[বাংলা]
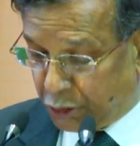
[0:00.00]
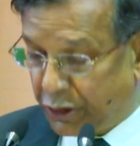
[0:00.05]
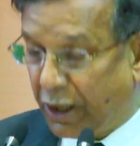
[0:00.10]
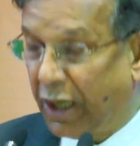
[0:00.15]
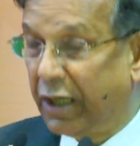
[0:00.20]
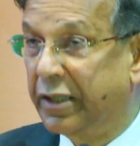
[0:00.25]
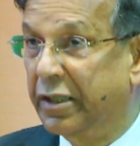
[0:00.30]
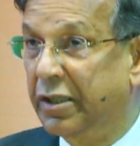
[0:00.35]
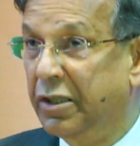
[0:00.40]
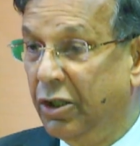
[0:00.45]

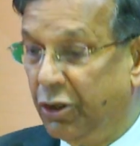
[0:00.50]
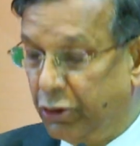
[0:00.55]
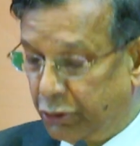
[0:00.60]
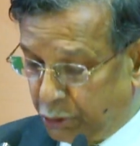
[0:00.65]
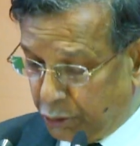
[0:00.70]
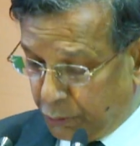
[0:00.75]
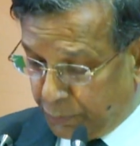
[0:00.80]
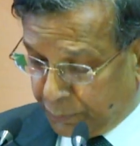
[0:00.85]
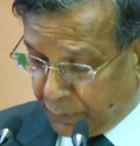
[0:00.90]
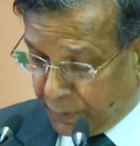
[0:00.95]
সালে
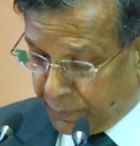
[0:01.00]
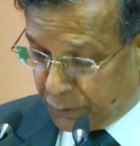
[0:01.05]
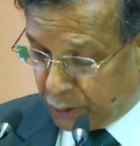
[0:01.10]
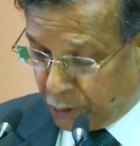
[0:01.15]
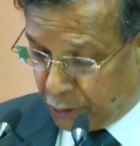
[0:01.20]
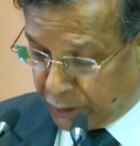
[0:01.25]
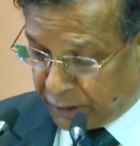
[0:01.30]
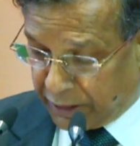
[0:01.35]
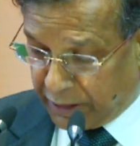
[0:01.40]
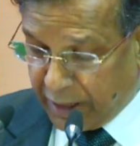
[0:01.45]
সুপ্রিম
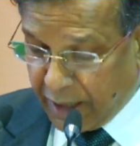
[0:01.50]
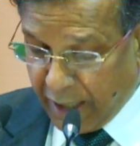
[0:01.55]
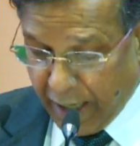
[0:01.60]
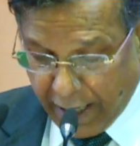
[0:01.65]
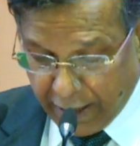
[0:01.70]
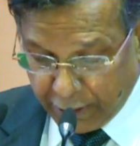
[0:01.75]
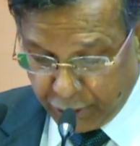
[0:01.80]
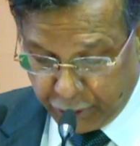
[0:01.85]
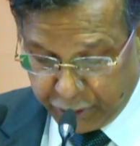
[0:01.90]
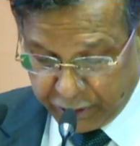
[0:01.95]
কোর্টে
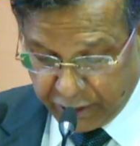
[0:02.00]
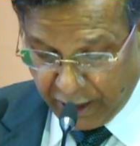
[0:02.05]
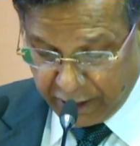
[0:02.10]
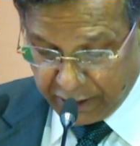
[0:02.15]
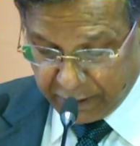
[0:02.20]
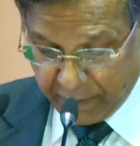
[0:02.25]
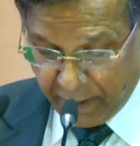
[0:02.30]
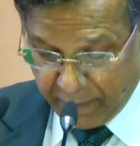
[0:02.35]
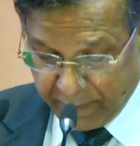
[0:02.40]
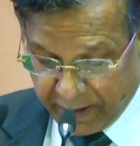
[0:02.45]

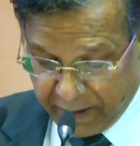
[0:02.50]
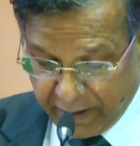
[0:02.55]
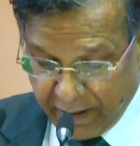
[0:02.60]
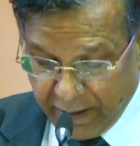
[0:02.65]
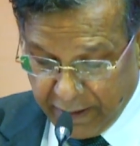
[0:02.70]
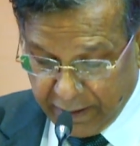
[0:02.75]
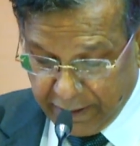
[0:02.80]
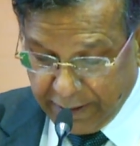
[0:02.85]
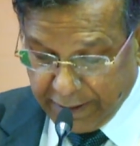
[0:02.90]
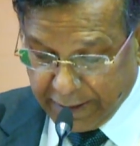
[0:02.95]
আনুষ্ঠানিকভাবে
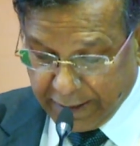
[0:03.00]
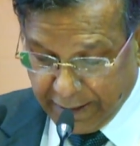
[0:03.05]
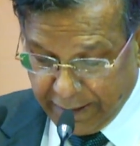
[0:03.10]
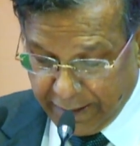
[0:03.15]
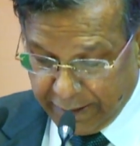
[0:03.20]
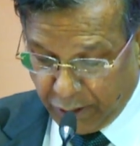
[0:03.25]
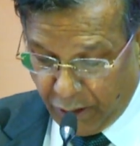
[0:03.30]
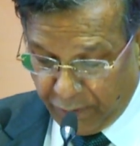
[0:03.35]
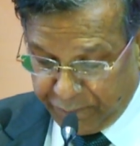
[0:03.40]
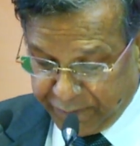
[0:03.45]
লিগেল
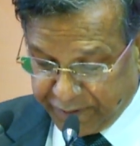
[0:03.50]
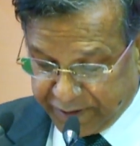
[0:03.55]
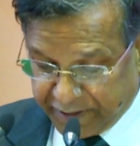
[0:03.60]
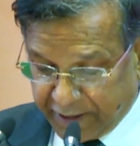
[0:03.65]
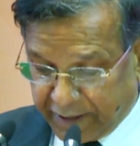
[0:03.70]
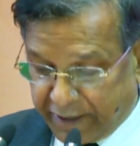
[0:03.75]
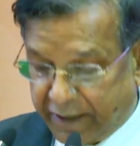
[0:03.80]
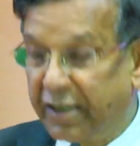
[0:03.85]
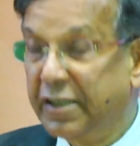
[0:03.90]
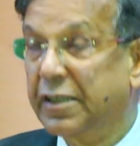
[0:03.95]
এইড
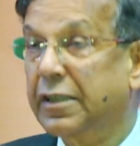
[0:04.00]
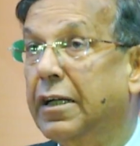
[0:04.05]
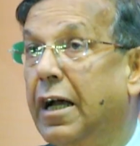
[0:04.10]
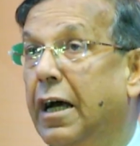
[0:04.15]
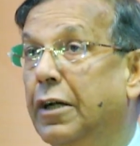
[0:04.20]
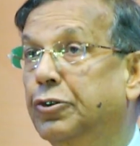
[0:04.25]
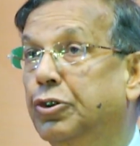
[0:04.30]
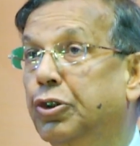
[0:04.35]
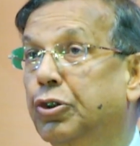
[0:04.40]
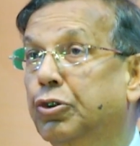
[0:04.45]
অফিসের
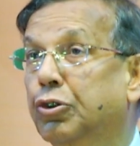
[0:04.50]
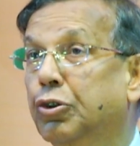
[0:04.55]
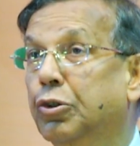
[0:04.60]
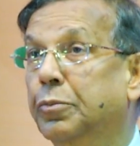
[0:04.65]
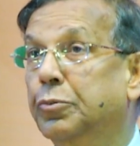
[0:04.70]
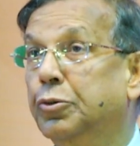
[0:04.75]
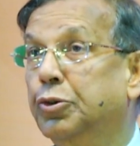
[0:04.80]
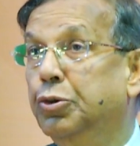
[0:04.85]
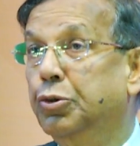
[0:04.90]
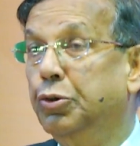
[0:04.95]
কার্যক্রম
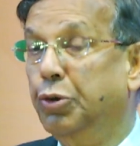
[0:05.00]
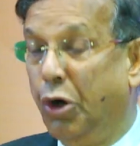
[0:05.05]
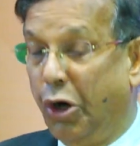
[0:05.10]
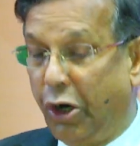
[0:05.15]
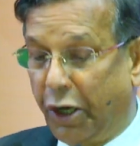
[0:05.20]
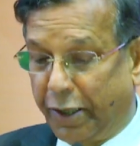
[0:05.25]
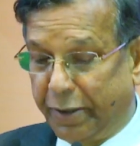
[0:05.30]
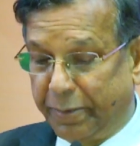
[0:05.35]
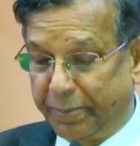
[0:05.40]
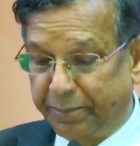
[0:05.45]
শুরু হয়